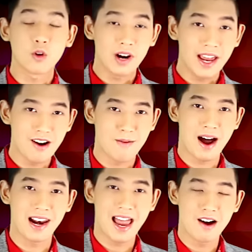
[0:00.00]
ตัวเลขออก
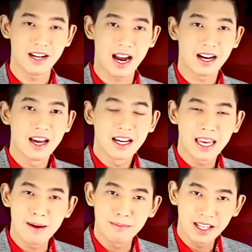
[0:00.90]
มาแล้วเนี่ย
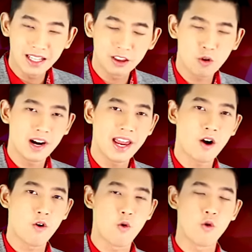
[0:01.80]
เข็มทิศตัวเลข
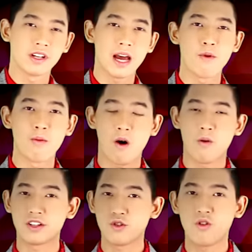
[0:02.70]
ของคุณได้บ่งบอก
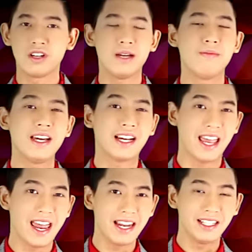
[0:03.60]
ว่าช่วงนี้ มีเก